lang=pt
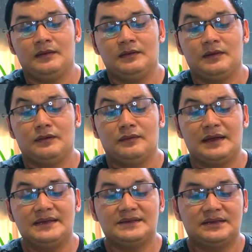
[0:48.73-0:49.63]
Então
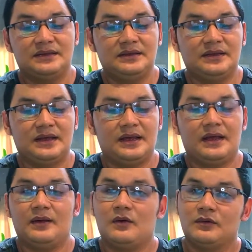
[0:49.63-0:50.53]
essa aqui é
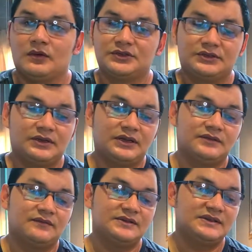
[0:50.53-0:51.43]
a Echo Dot
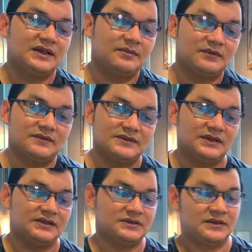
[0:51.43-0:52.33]
3, eu vou ensinar para
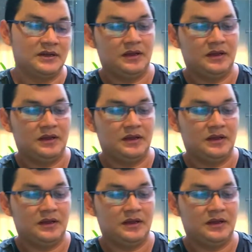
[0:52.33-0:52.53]
vocês